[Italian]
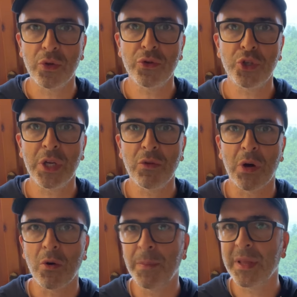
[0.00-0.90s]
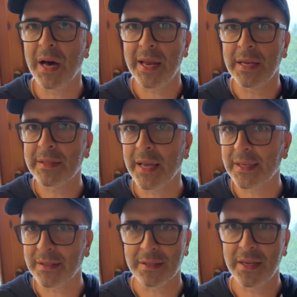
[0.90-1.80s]
riuscito a completare il
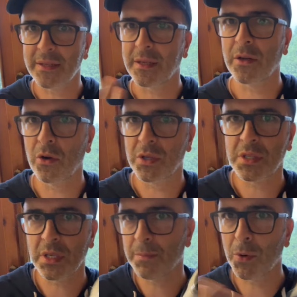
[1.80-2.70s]
test senza grossi